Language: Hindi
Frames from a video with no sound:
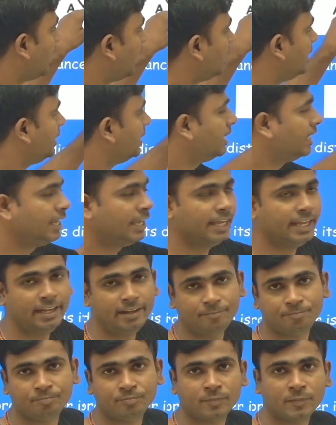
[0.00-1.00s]
लाइन है
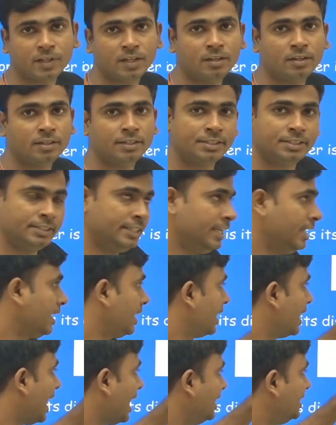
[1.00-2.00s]
ये
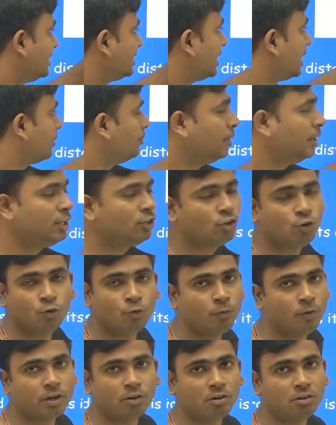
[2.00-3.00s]
एक लाइन सेगमेंट
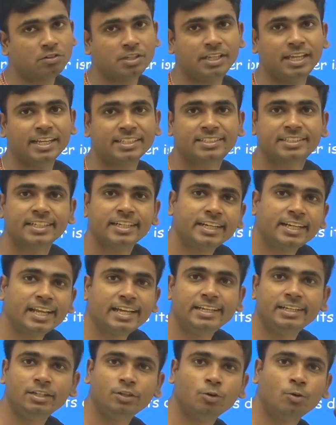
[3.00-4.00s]
ओवरऑल तो ये एक स्ट्रेट
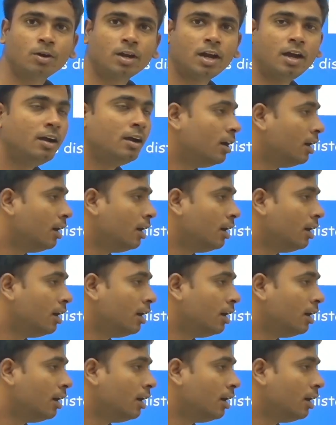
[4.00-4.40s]
लाइन ही होगा